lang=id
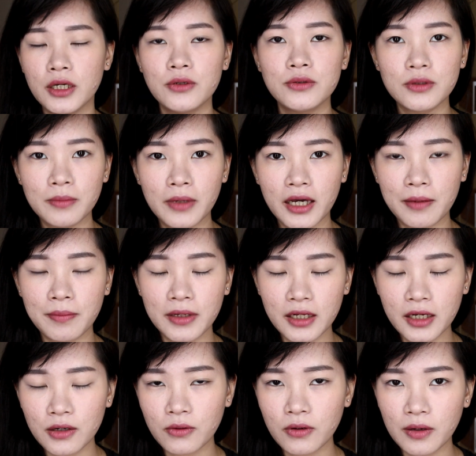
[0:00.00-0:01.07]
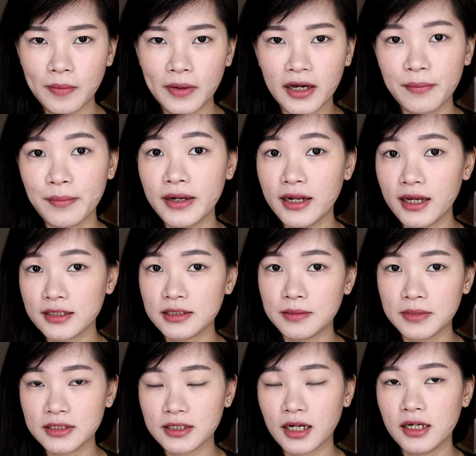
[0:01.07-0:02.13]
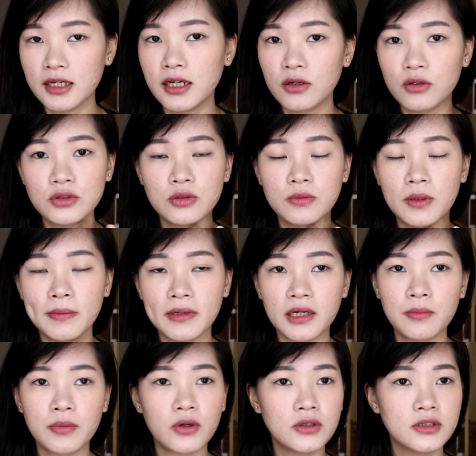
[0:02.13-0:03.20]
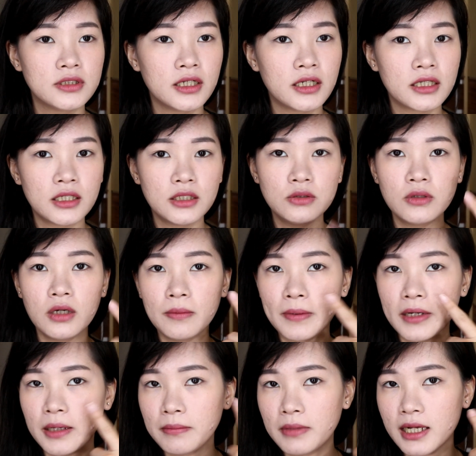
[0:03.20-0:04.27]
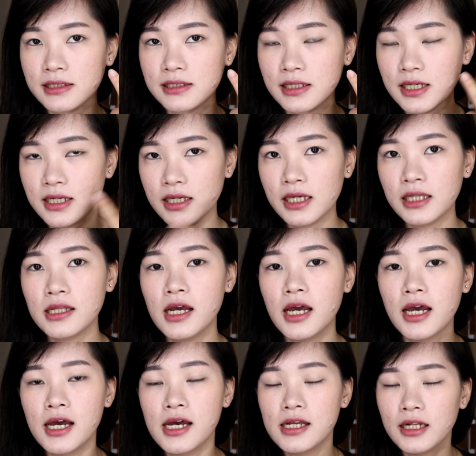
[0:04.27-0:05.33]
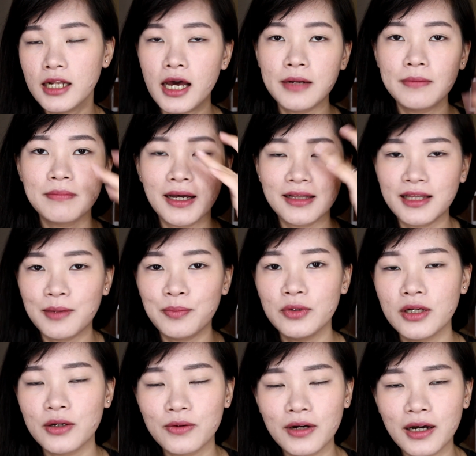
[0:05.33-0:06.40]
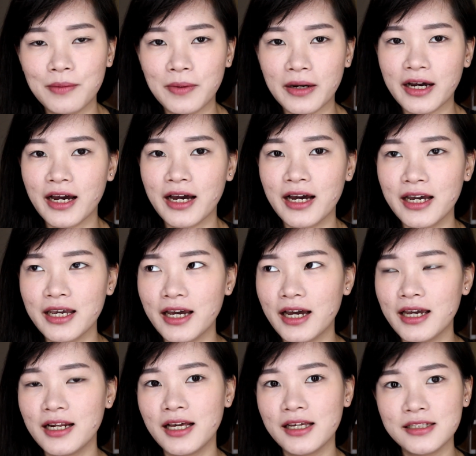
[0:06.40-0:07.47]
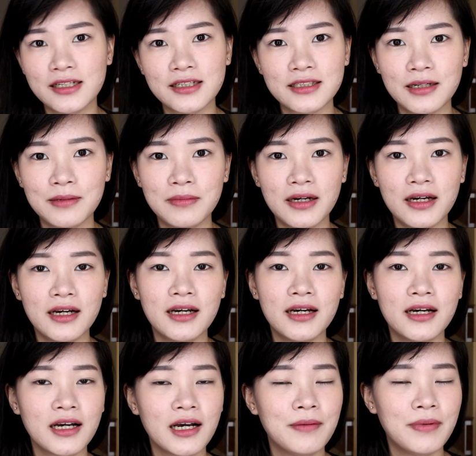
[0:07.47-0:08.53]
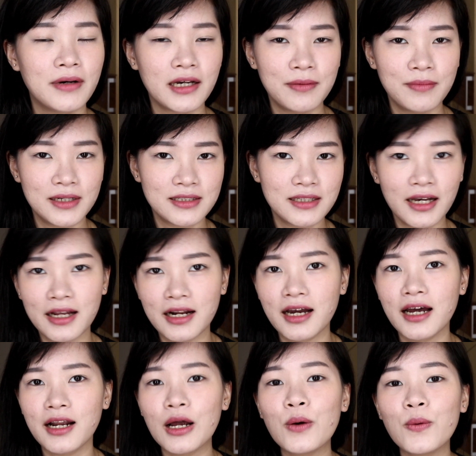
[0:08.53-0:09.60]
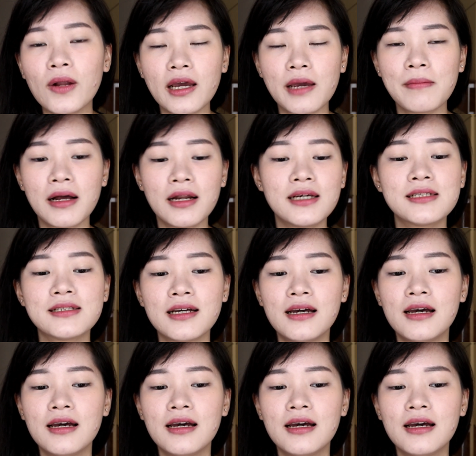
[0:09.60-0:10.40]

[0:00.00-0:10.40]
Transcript: Dan untuk make up ini aku nggak pakai bedak sama sekali, aku cuma pakai bronzer dan juga pakai blush sedikit dan mata pun aku nggak pakai eyeliner sama nggak pakai maskara karena aku lagi males